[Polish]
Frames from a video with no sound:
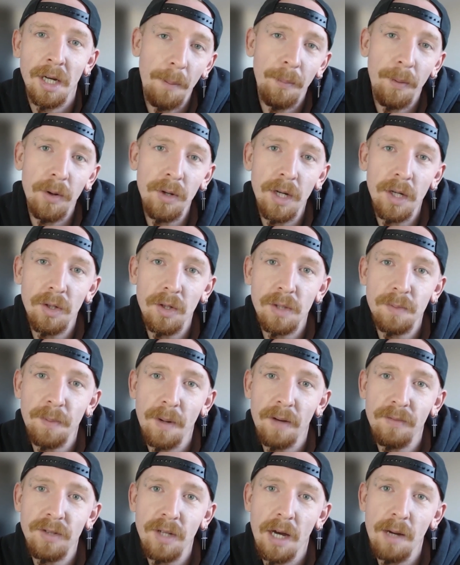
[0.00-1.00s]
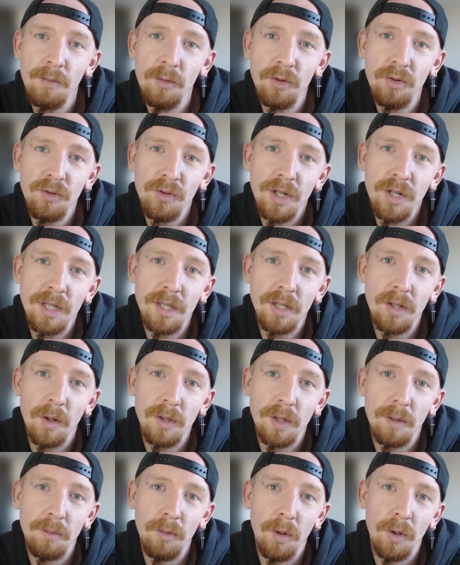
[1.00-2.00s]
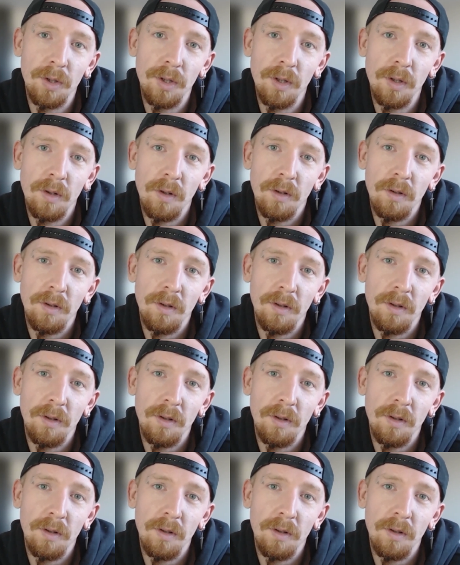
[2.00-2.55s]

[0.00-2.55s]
a po niej to sprawdzałem już wszystko, co było tylko,